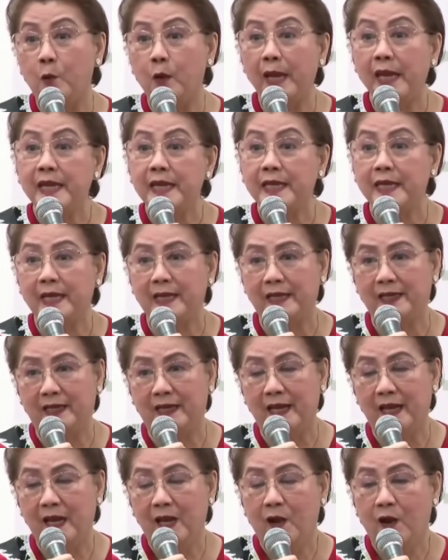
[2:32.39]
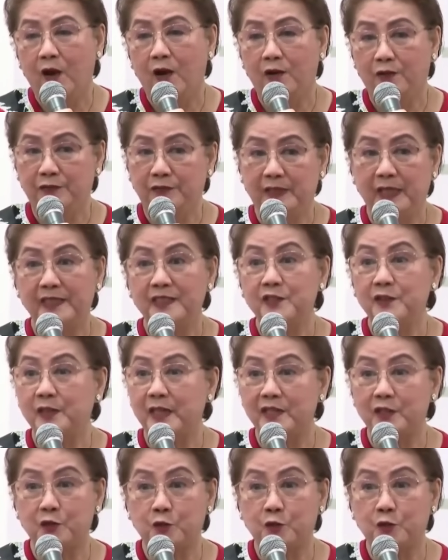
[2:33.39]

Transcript: awakened of the,